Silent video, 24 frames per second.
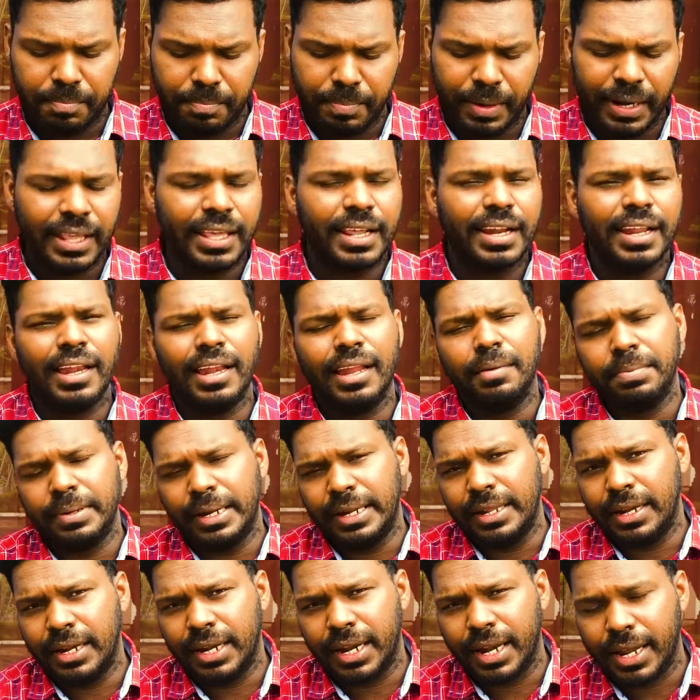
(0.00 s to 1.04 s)
படிக்கிற எல்லா
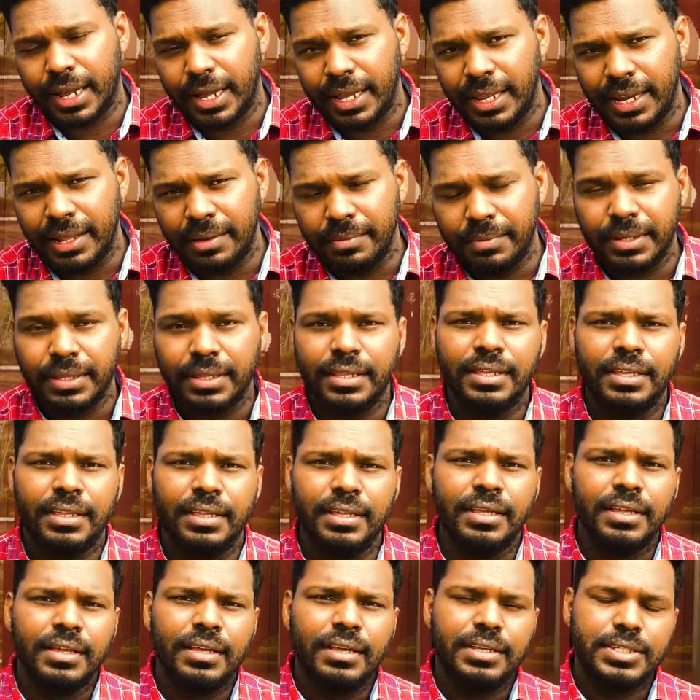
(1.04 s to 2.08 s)
பிள்ளைகள கையிலையும் வந்து
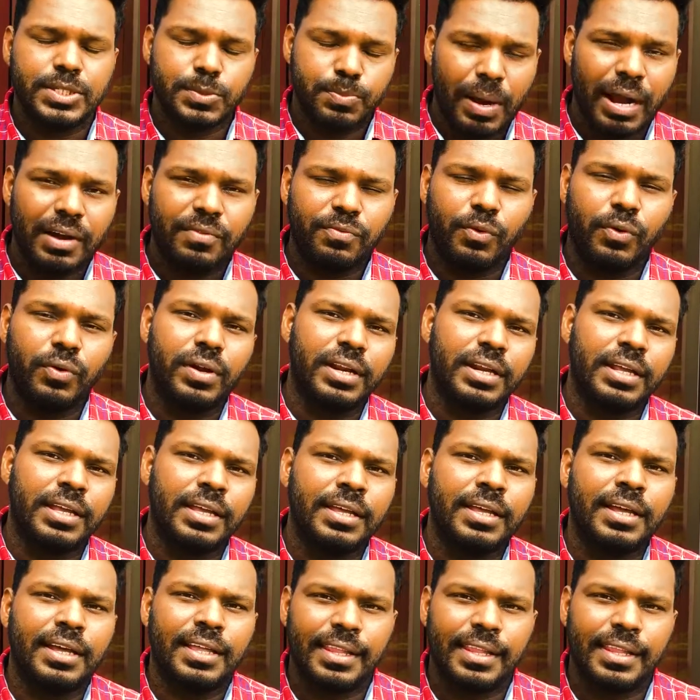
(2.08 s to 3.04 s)
ஸ்மார்ட் ஃபோன் இருக்குது